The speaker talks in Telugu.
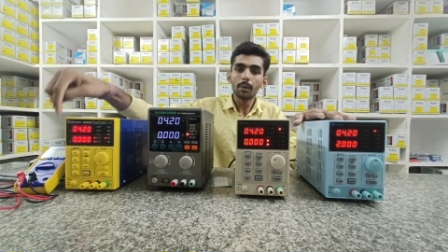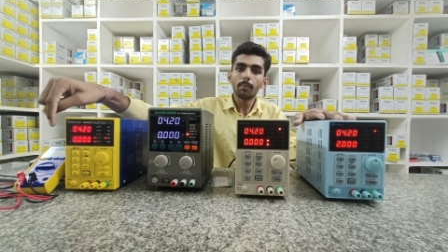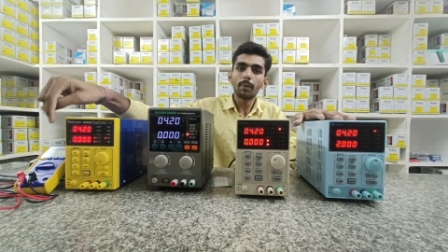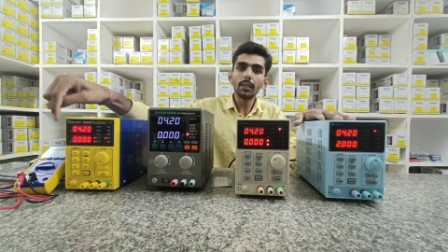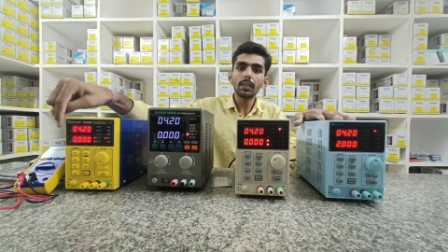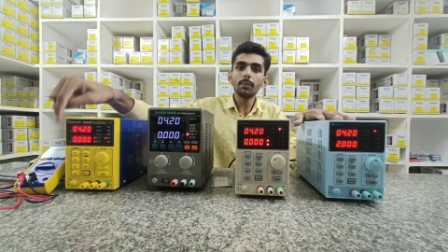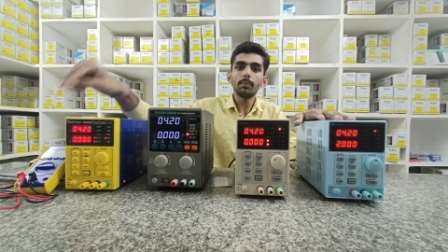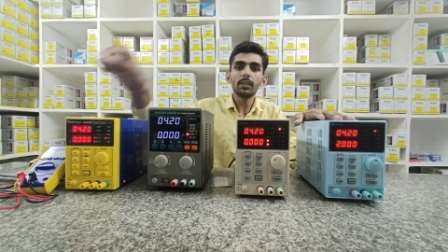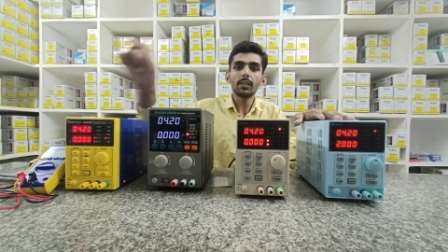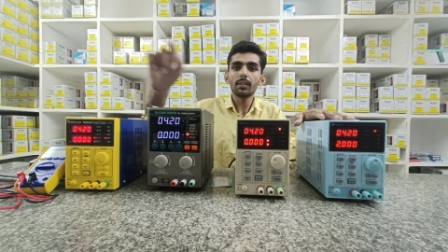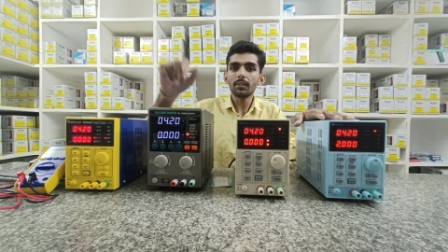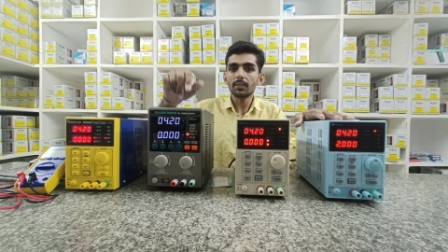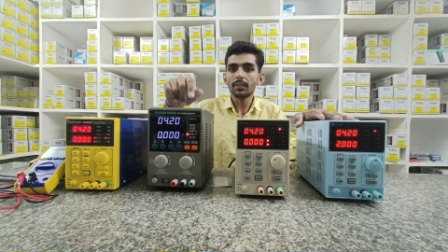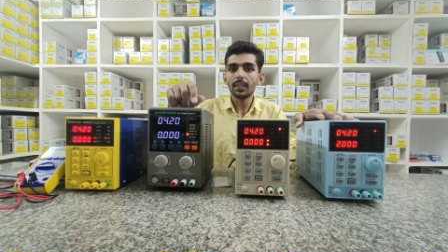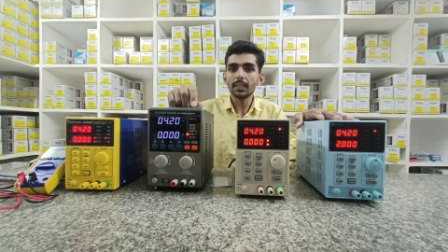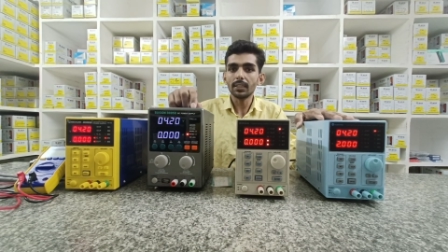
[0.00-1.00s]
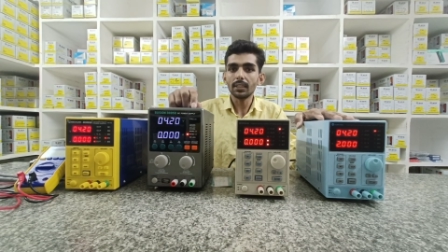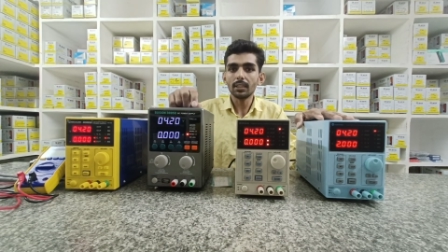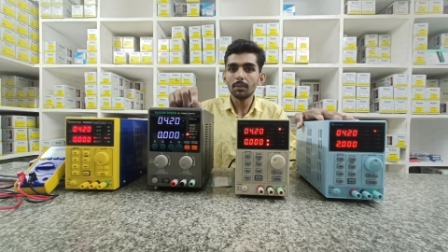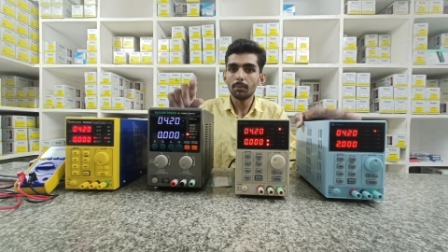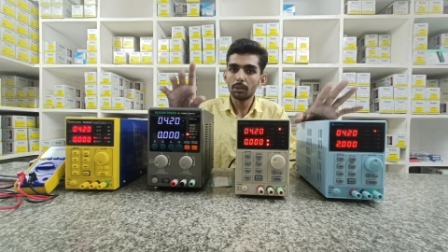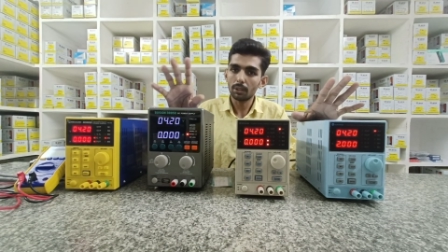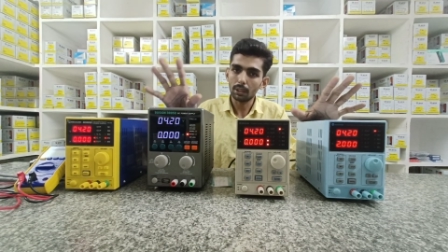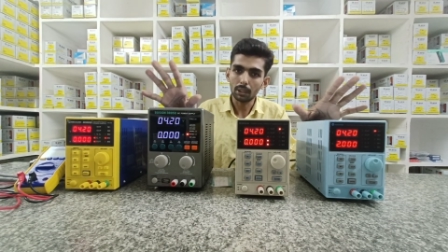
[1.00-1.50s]
మల్టీమీటర్తో సెక్ చేసి
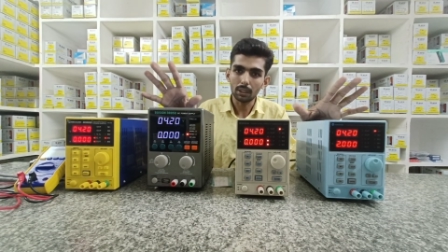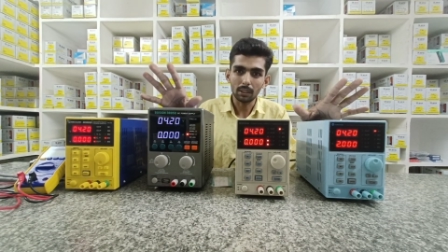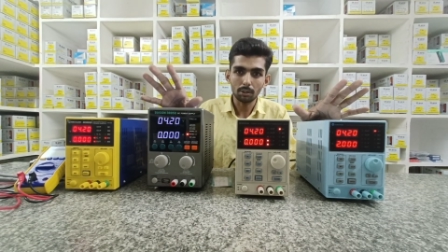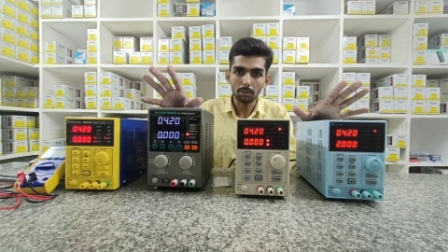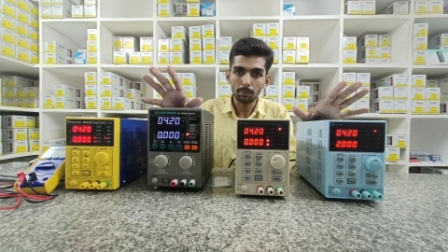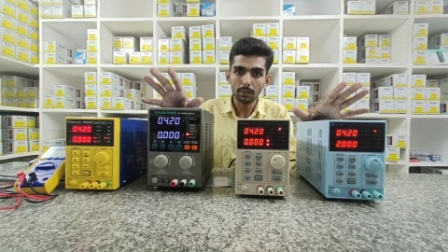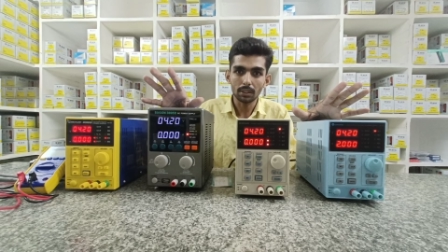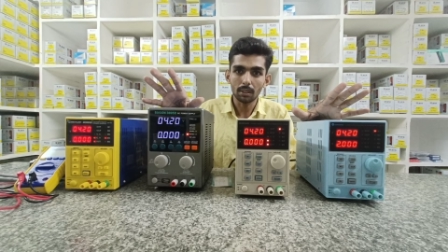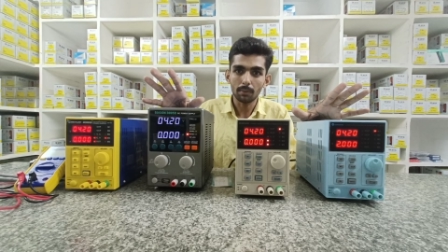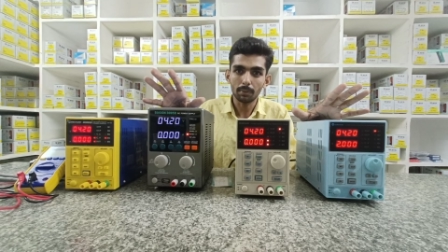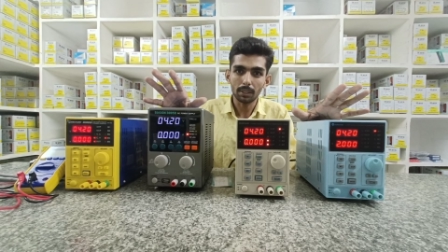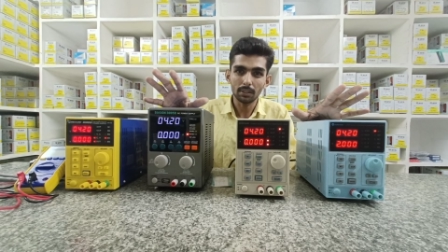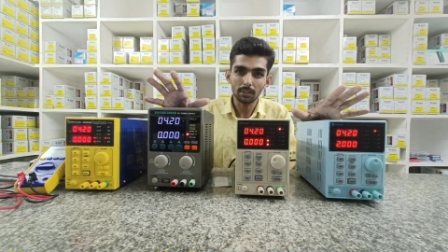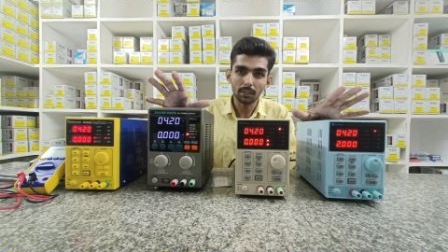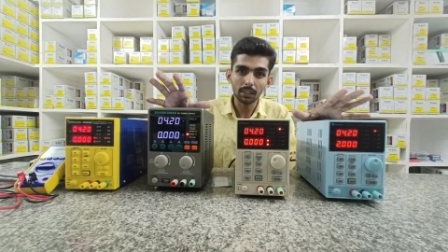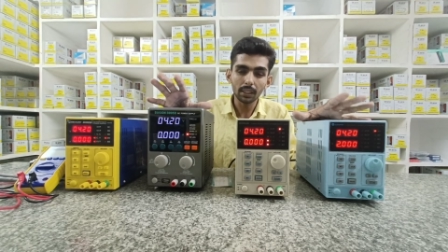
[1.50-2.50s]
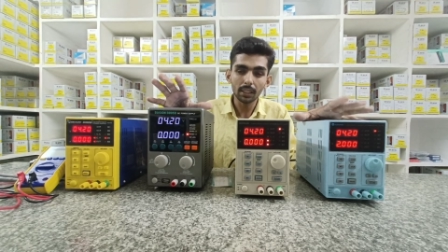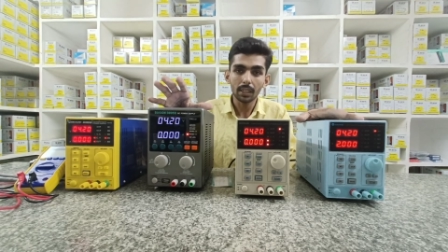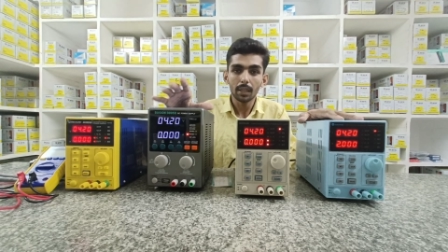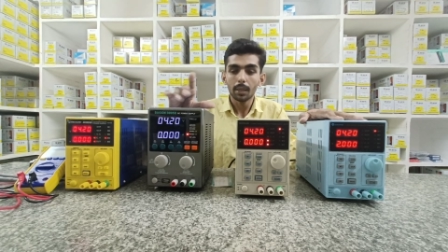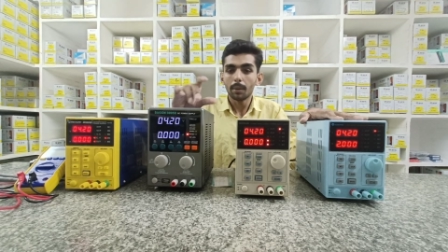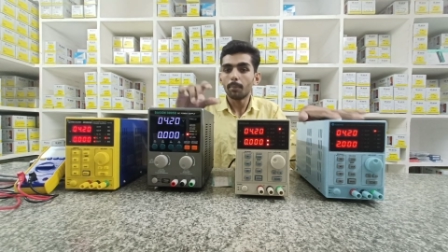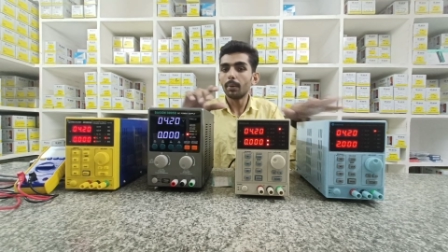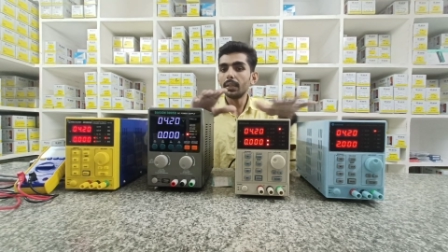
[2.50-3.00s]
మీకు అక్కడ చూపిస్తాం ఫ్రెండ్స్ ఓకే
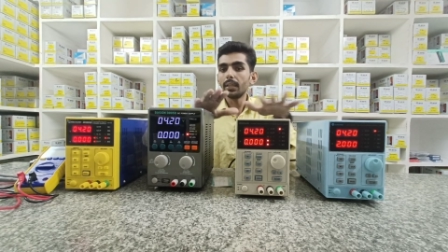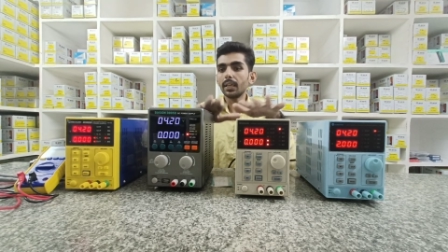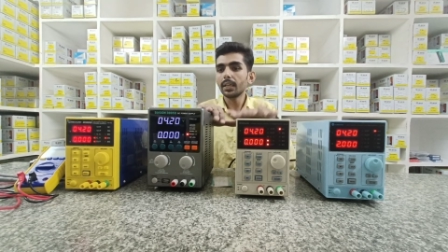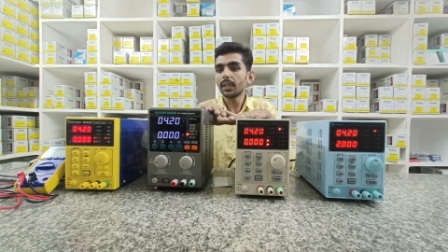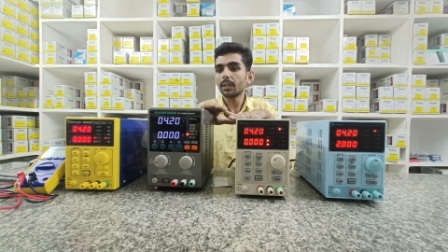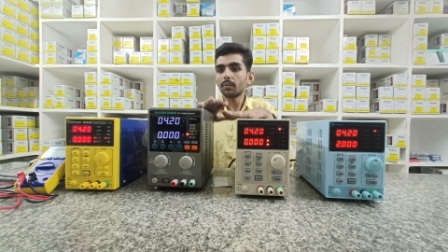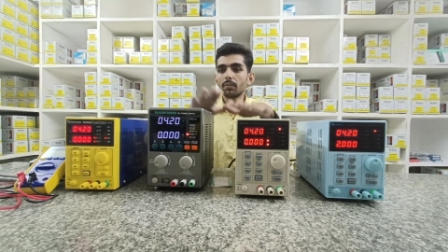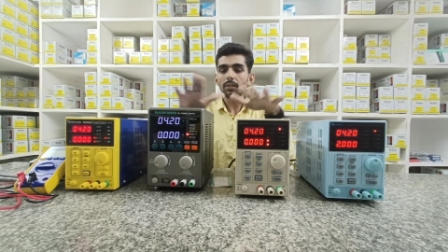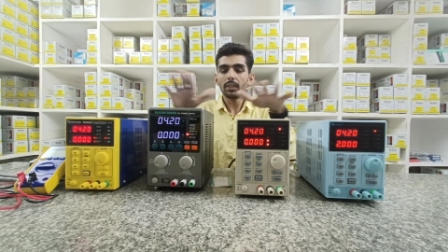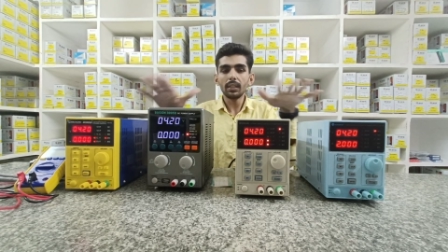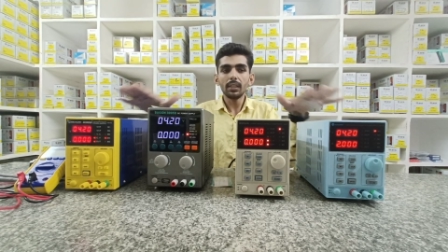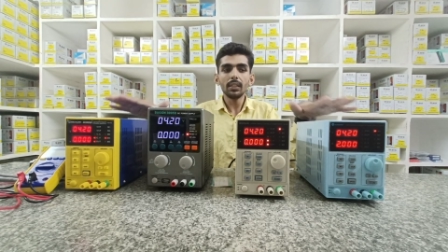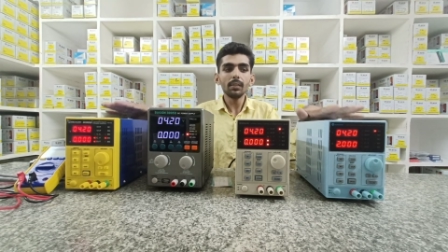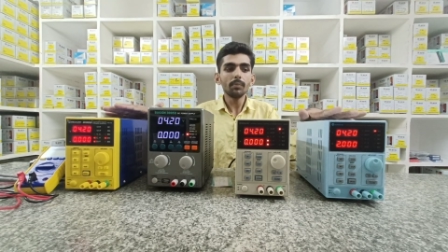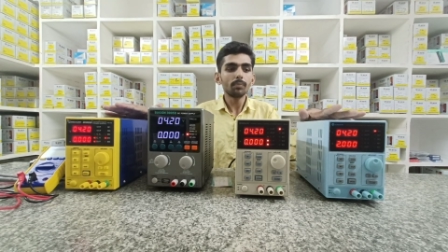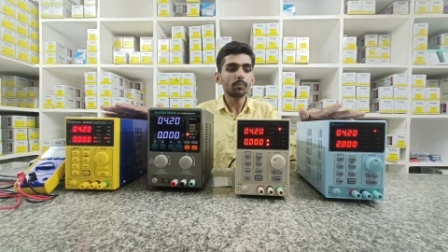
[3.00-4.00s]
మన దగ్గరే ఉండేది